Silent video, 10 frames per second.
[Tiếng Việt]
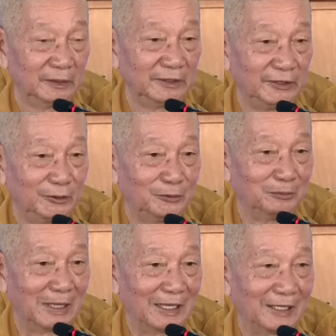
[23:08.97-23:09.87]
Nếu
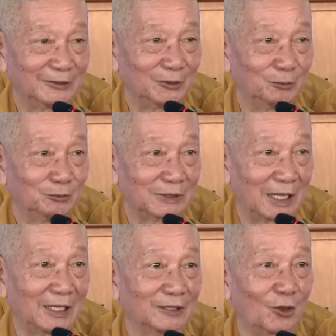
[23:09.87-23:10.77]
mà chúng
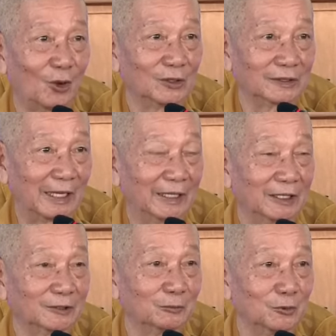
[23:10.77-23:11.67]
ta còn kẹt
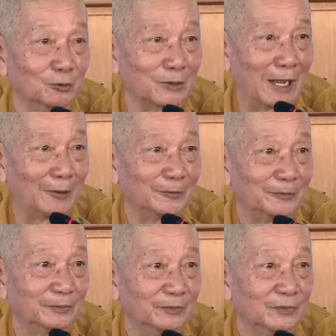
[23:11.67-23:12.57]
ở trong lục đạo,
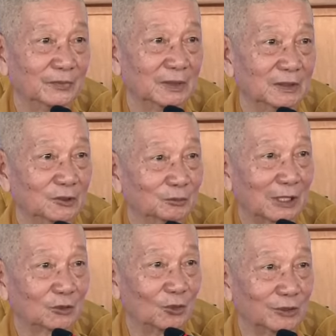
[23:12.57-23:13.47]
chúng
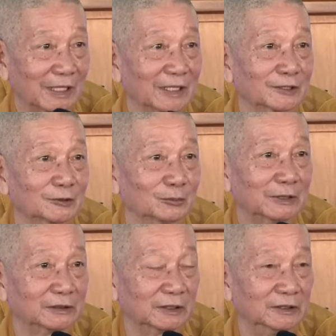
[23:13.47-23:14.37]
ta còn kẹt ở sông
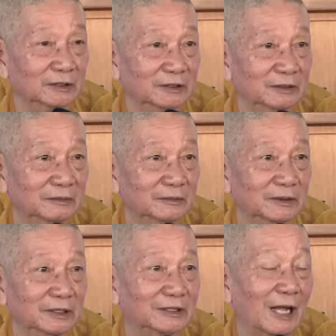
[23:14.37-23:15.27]
sanh tử,
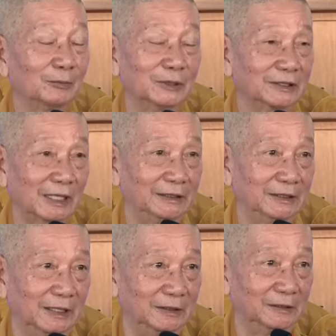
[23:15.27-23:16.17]
thì ta không thể thấy
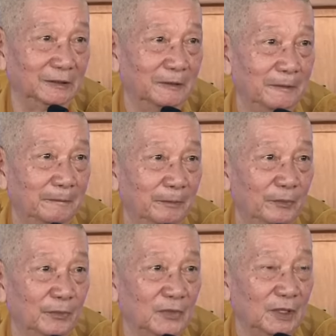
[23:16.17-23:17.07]
cái này được.
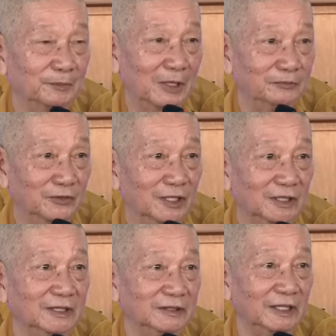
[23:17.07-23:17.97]
Nhưng phải
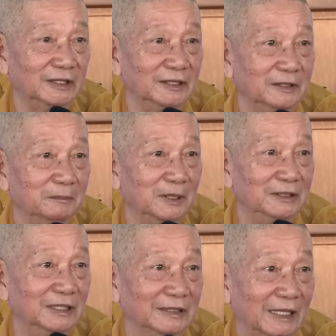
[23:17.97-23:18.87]
vượt lên trên mới
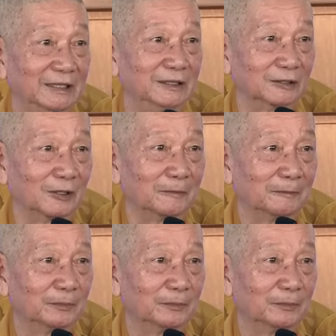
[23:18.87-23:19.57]
nhìn thấy được nó.